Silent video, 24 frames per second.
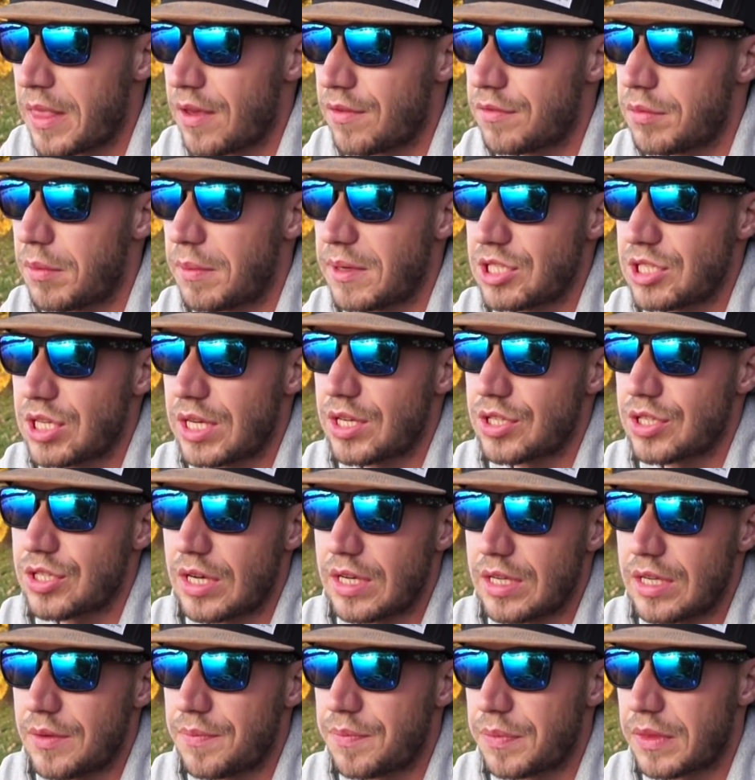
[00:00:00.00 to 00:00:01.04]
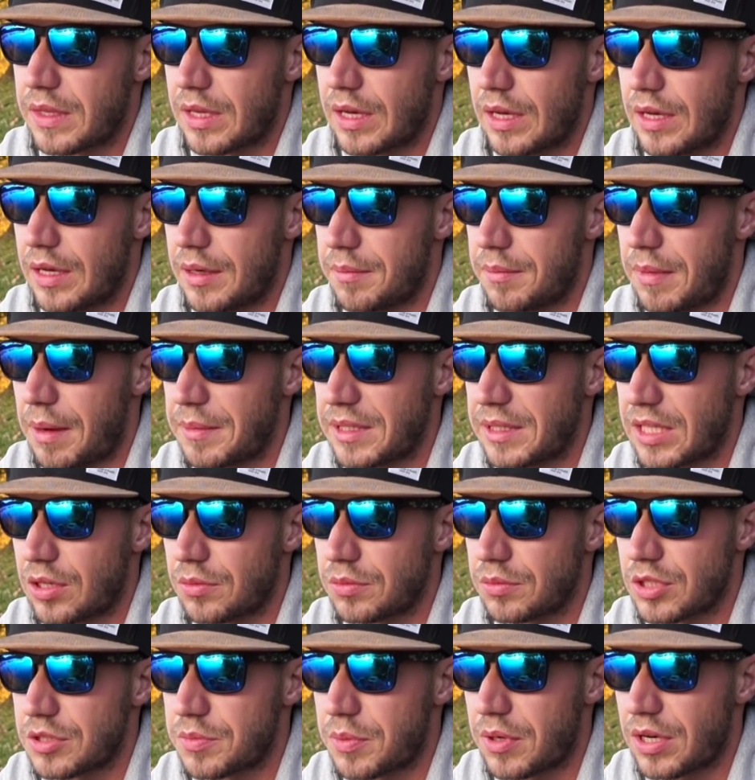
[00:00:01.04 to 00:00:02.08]
W momencie, jeżeli e, mamy
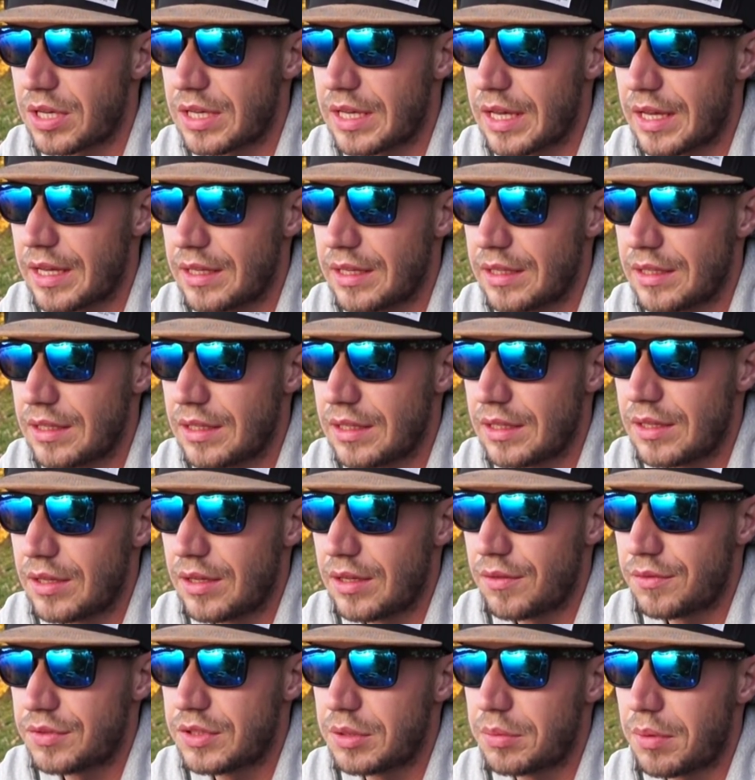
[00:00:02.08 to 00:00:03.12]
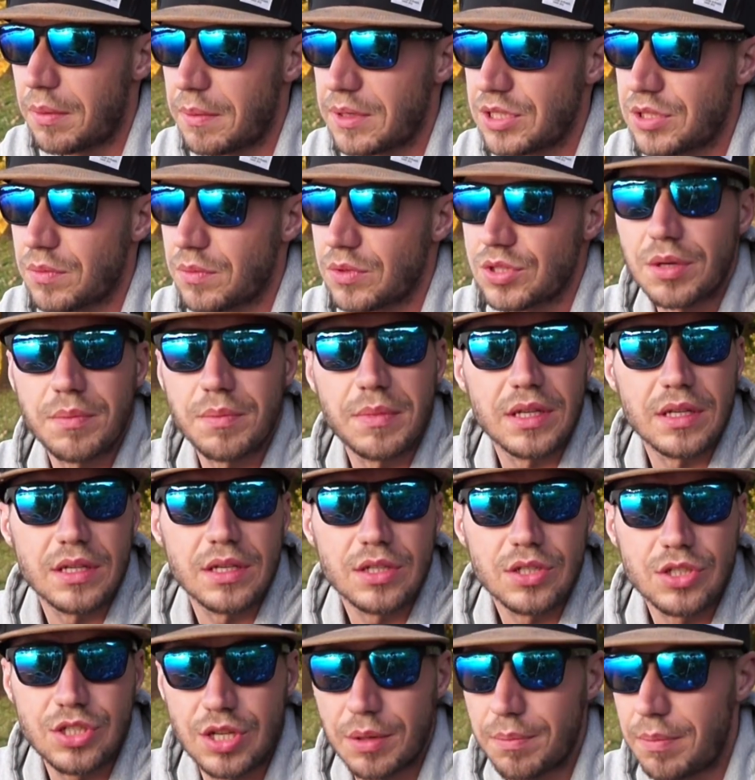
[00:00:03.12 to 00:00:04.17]
taką dozbrojkę, w tym momencie możemy
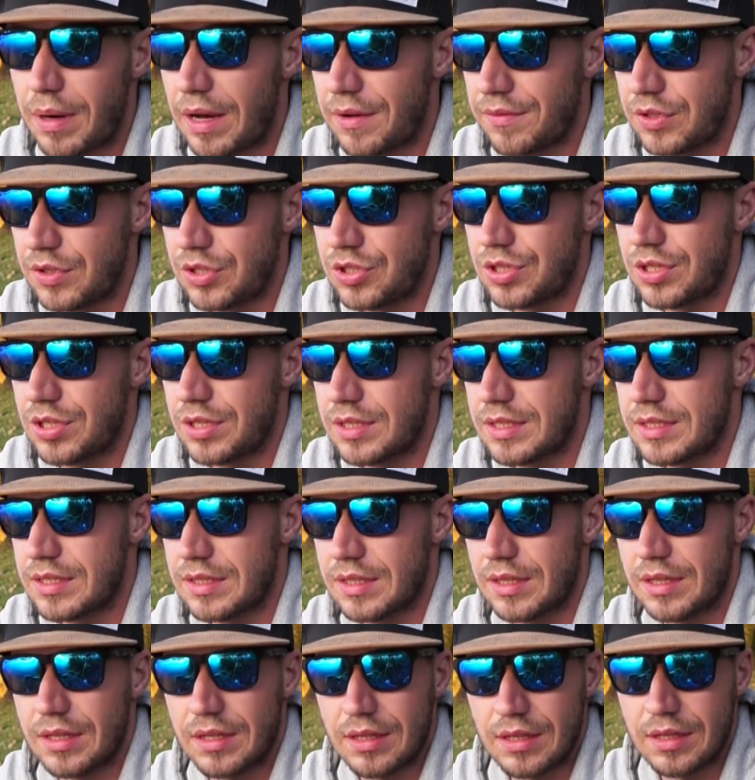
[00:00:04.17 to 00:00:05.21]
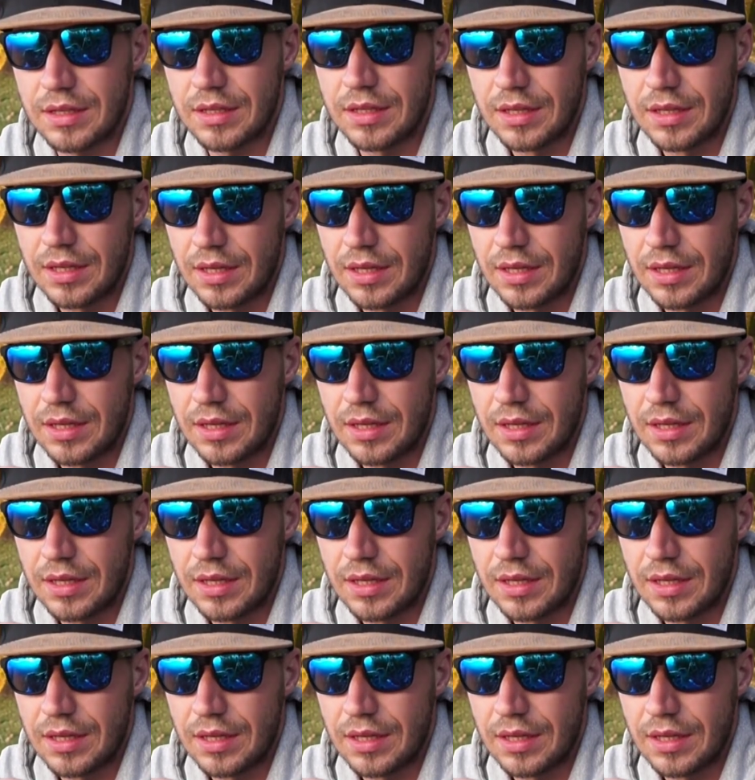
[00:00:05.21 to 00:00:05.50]
się bawić z e,